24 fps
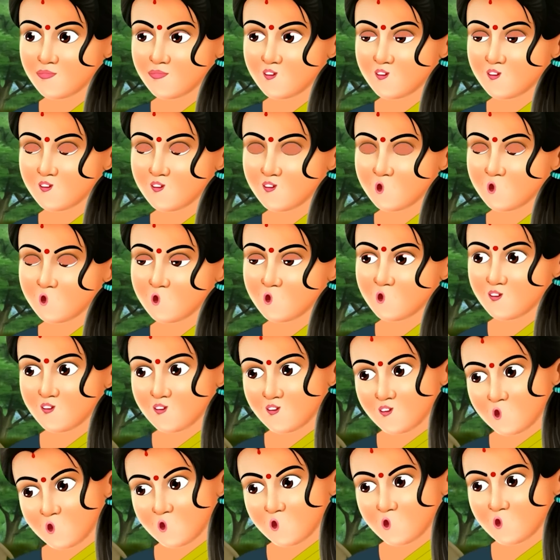क्या
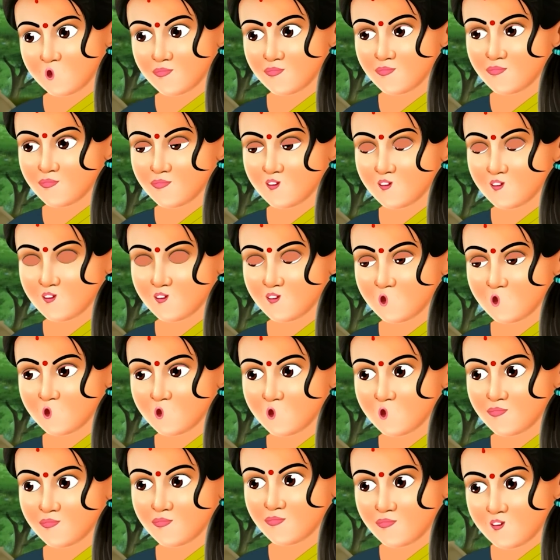तुम सच कह रही
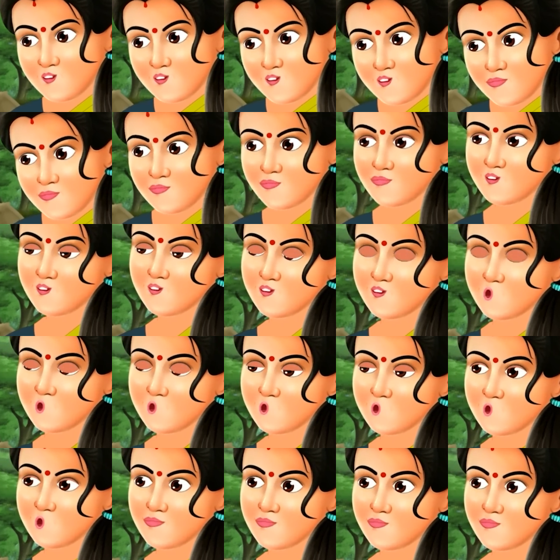हो तुम्हारे
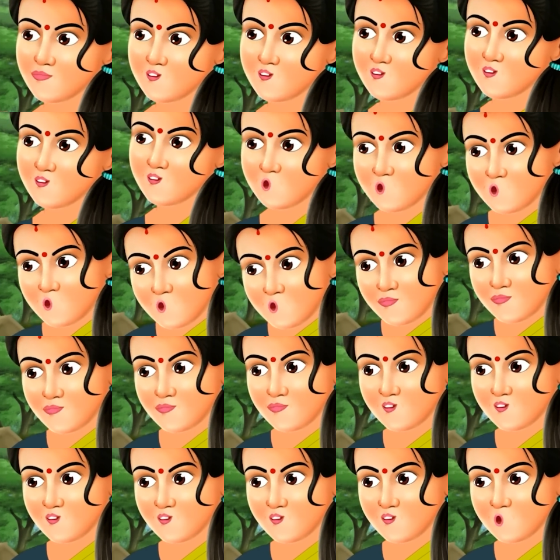पति को जंगल के
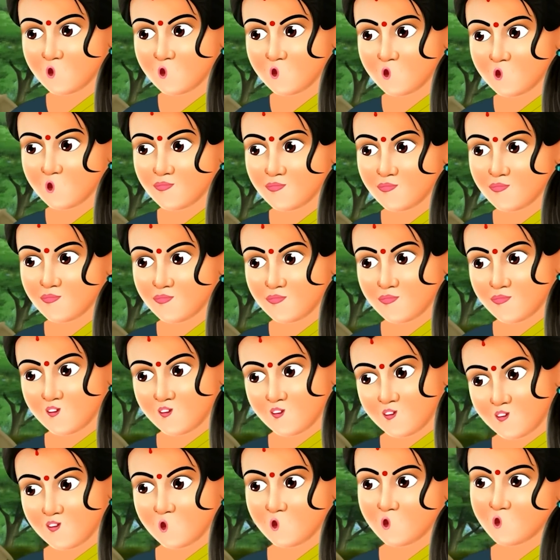रास्ते में सड़क पर
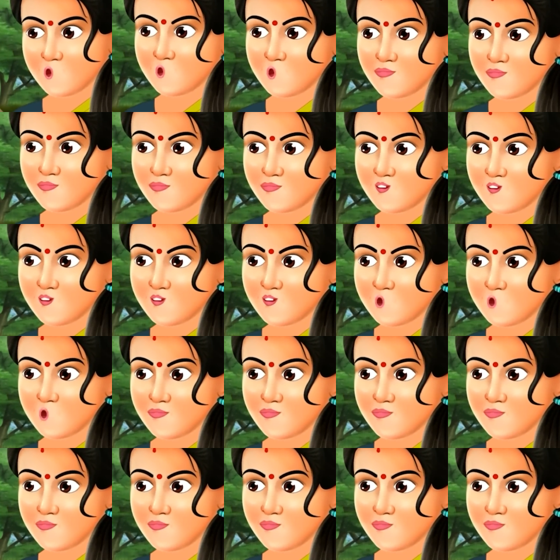सोने का हार पड़ा हुआ